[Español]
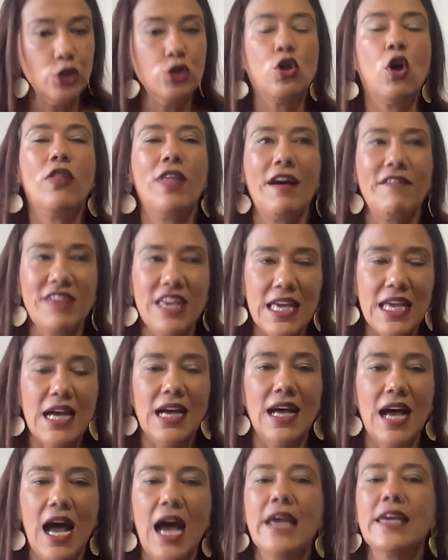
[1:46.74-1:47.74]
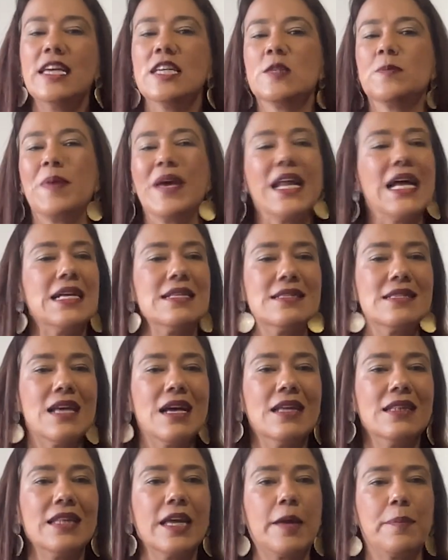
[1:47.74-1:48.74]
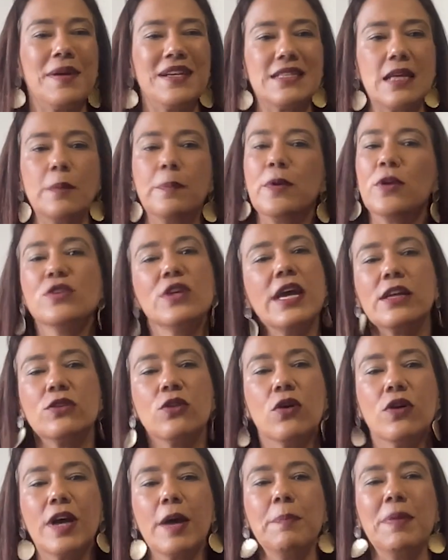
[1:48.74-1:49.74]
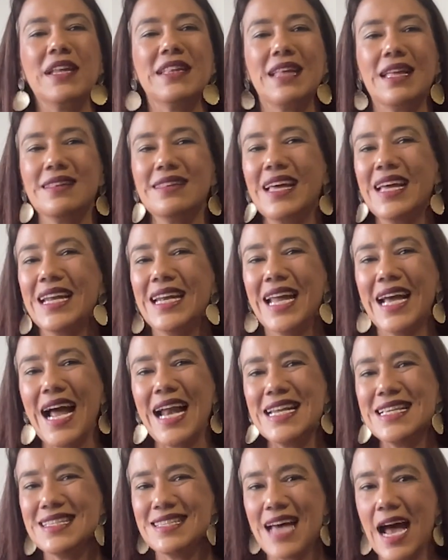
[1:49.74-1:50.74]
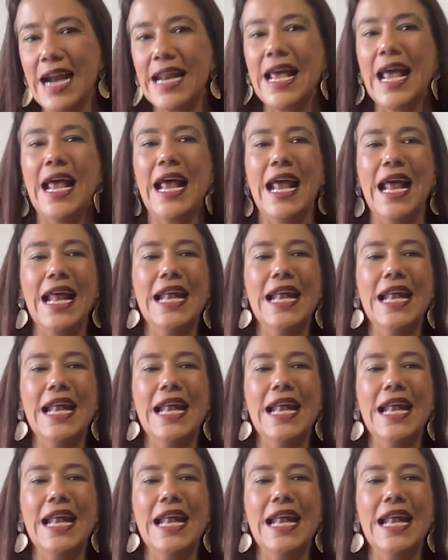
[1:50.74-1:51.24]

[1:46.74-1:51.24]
todavía hay esperanza de que pase el proyecto que pretende legalizar